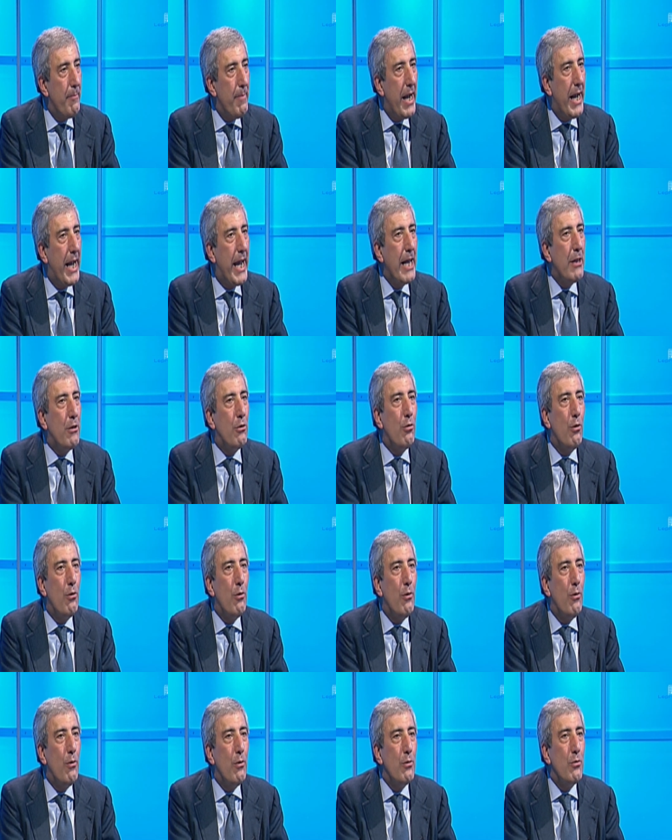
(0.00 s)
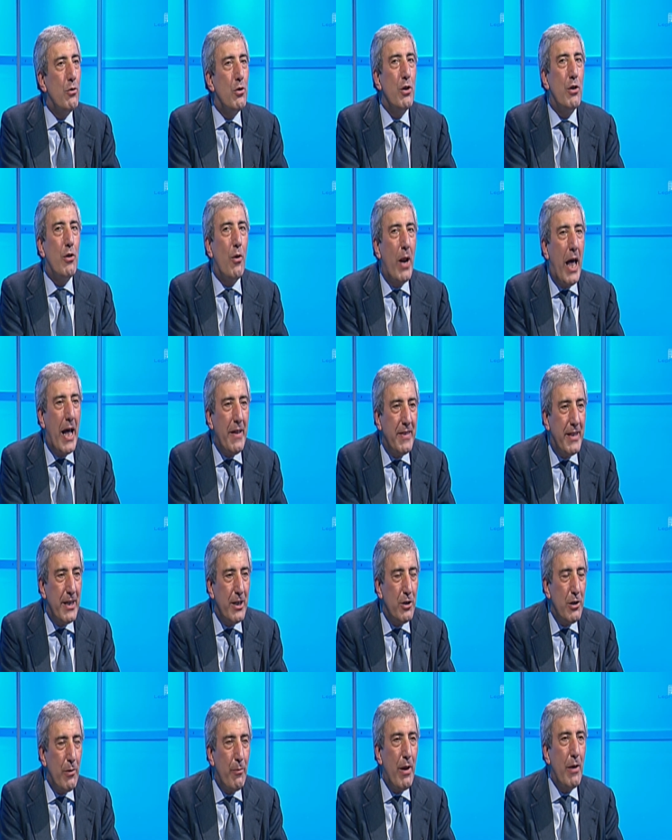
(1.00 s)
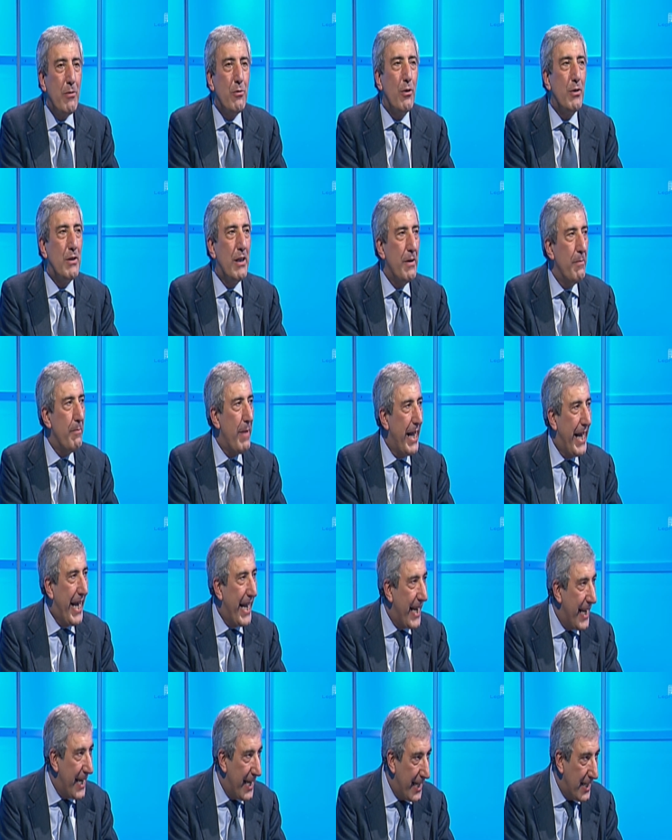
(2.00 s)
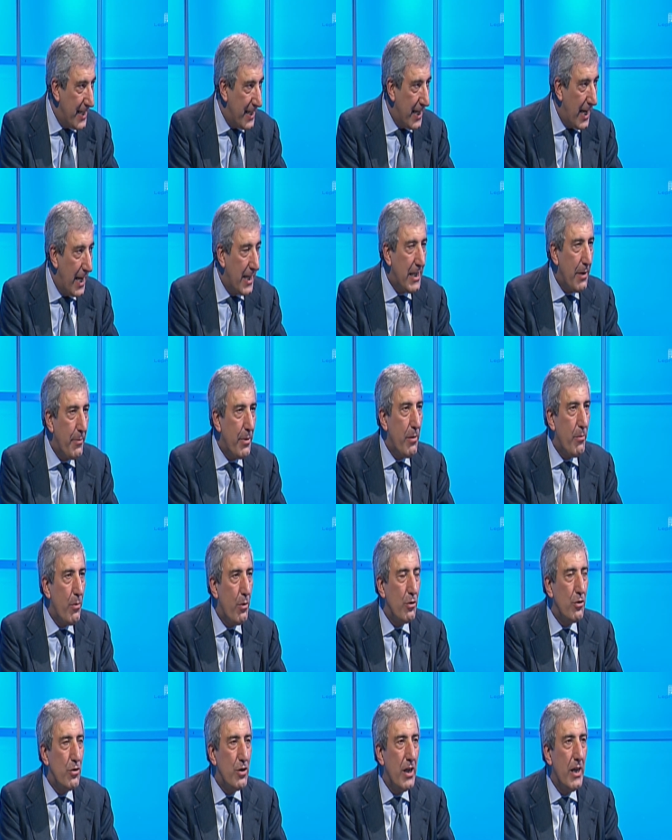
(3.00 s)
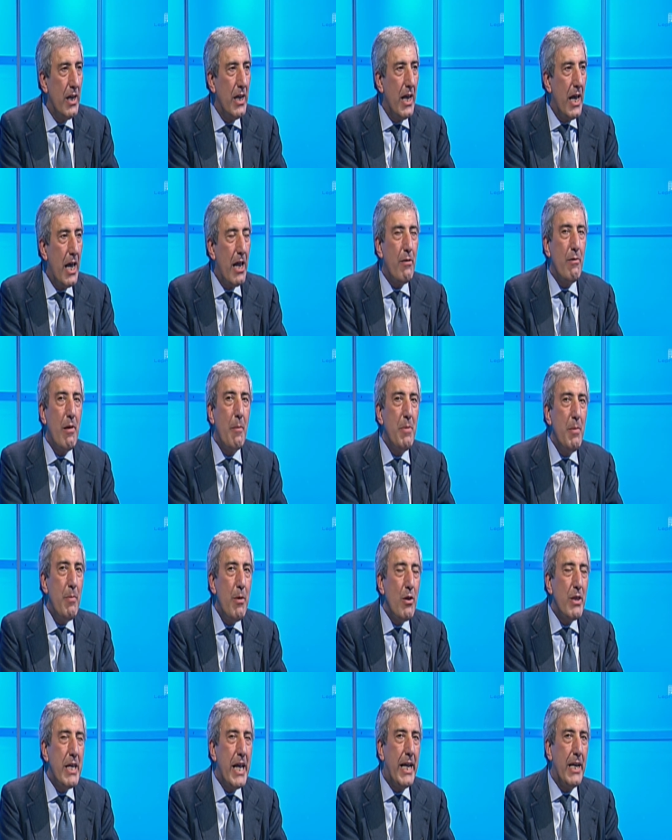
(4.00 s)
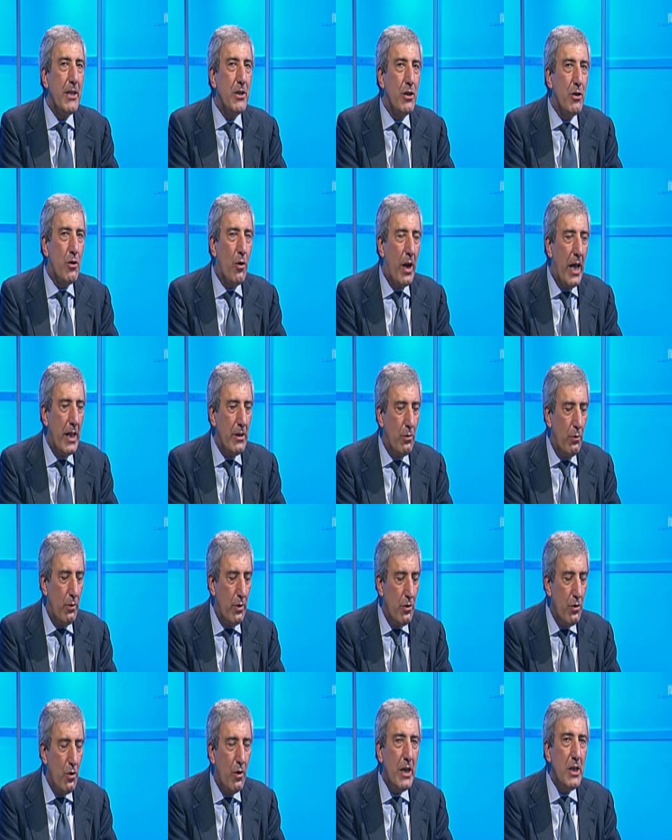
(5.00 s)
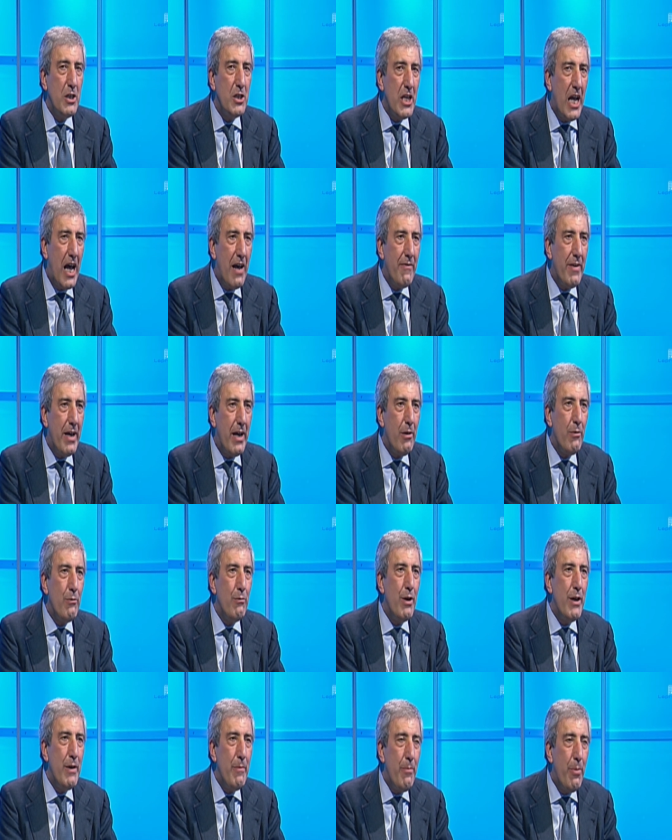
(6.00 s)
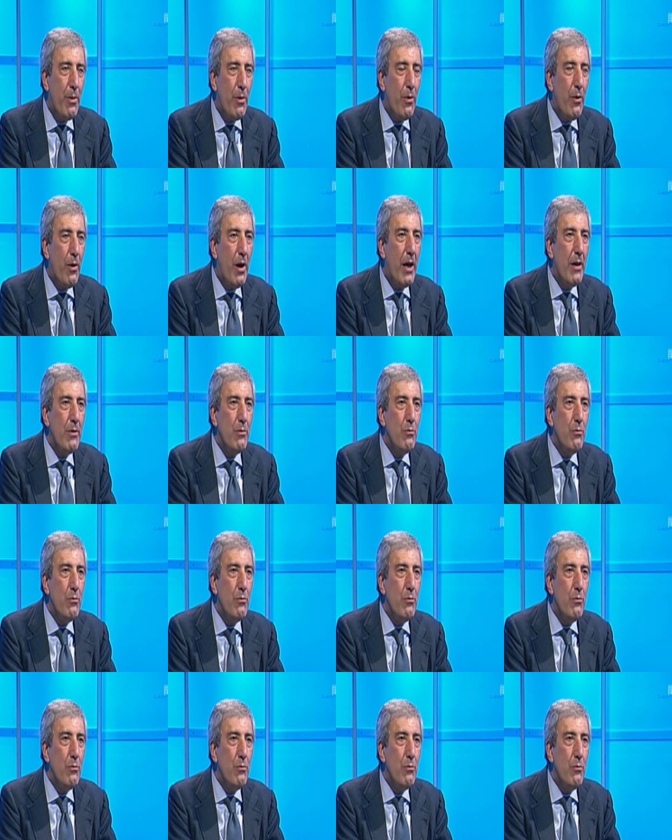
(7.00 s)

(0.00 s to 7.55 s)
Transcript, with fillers: banchetto circolante, diciamo, una sorta di bancarella, la chiameremo oggi. Era una biblioteca circolante. Lui noleggiava un libro ad